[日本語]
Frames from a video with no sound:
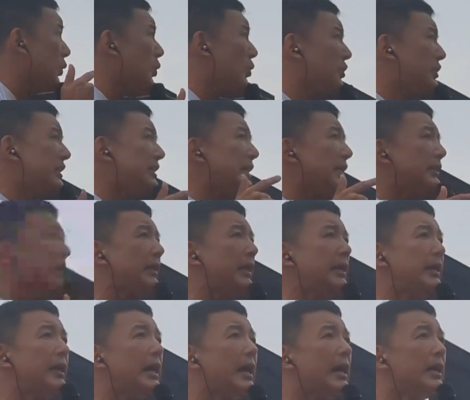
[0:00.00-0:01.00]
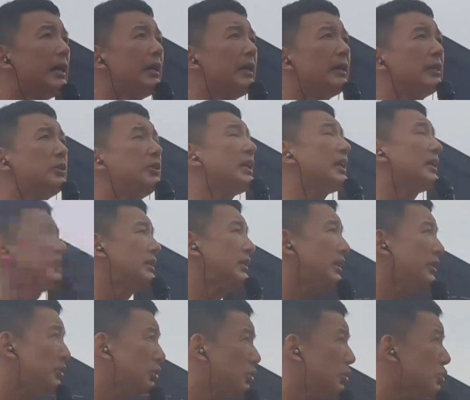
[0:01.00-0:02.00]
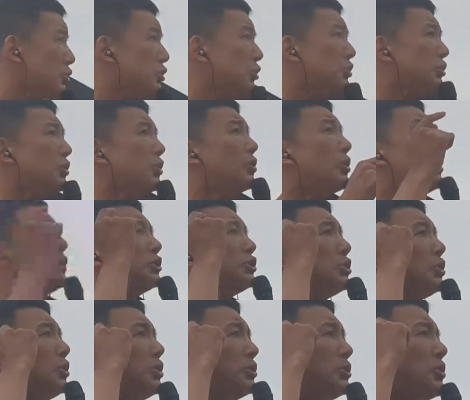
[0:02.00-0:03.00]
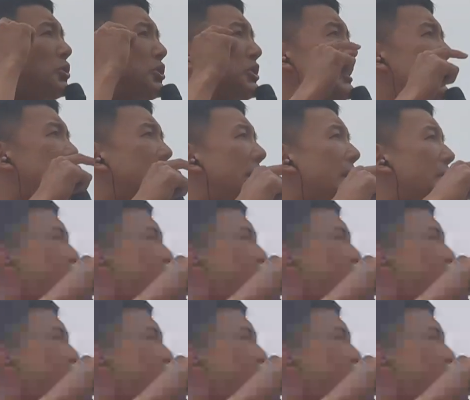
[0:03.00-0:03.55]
大きな打撃が食らっているという状況を想像しなけれ